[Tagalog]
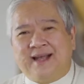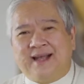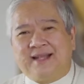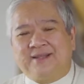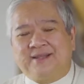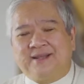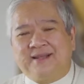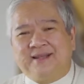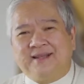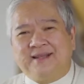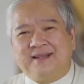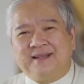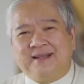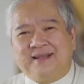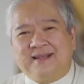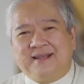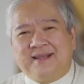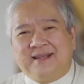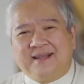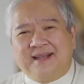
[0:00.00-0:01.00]
At
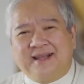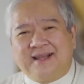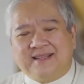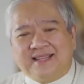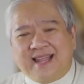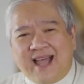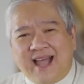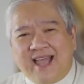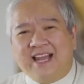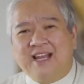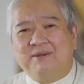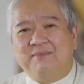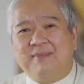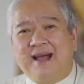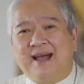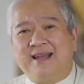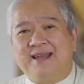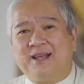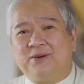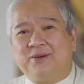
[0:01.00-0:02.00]
dahil
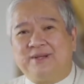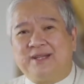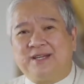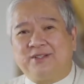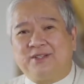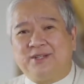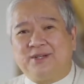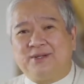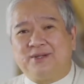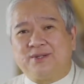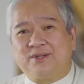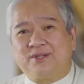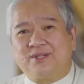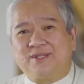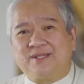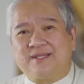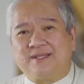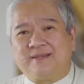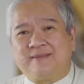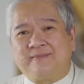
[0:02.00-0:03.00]
mahal ako ng
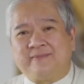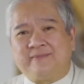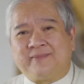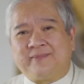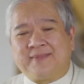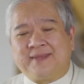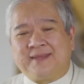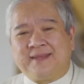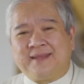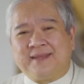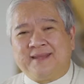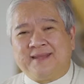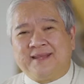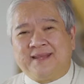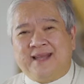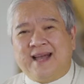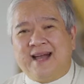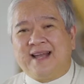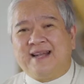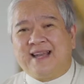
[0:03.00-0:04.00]
Diyos,
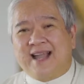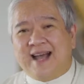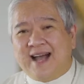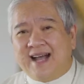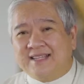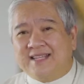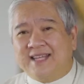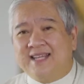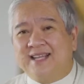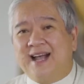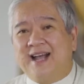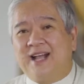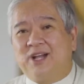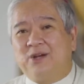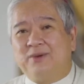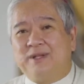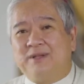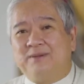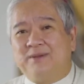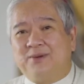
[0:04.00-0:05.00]
ang lahat ay
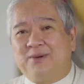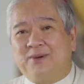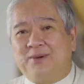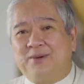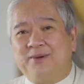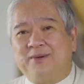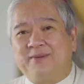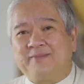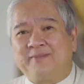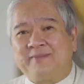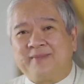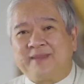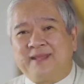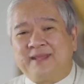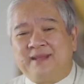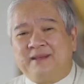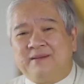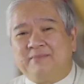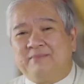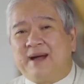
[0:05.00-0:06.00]
gagawin ko
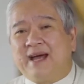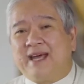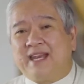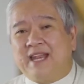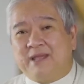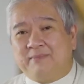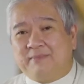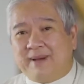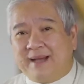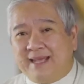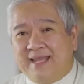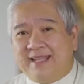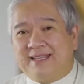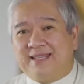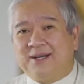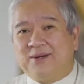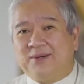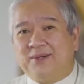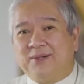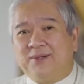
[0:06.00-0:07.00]
para
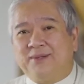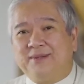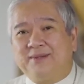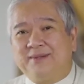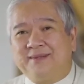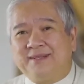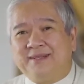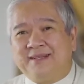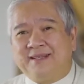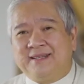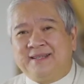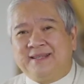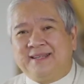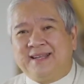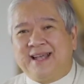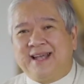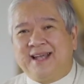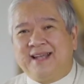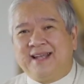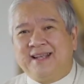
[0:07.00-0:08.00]
ipakita ko
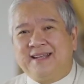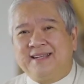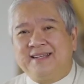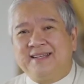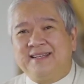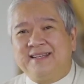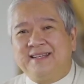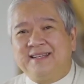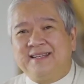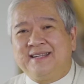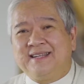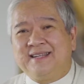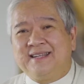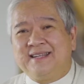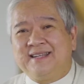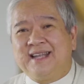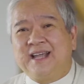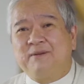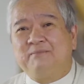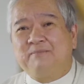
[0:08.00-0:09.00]
na
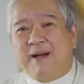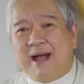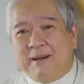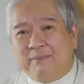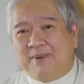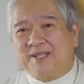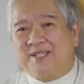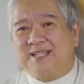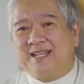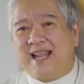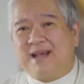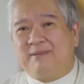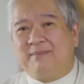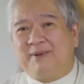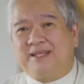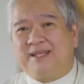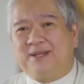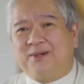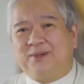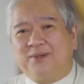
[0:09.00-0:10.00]

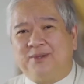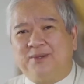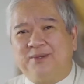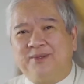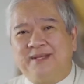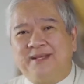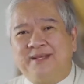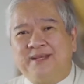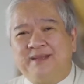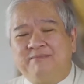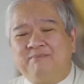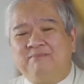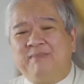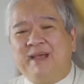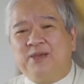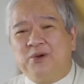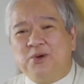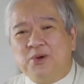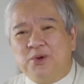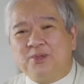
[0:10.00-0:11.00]
nagpapasalamat ako,
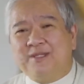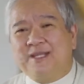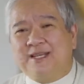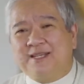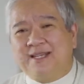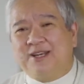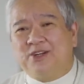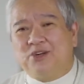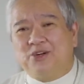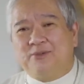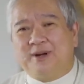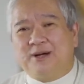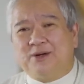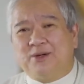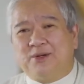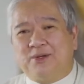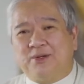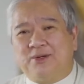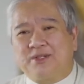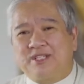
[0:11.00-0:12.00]
may utang na loob
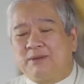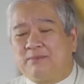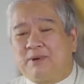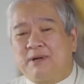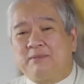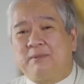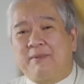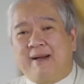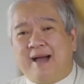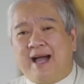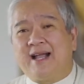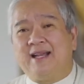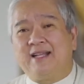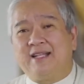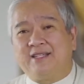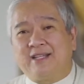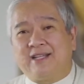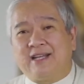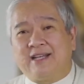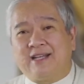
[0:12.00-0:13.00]
ako sa pagmamahal
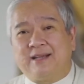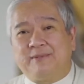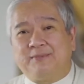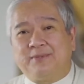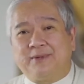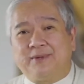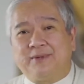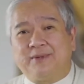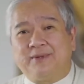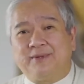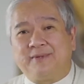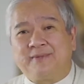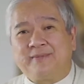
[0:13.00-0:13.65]
na tinanggap ko.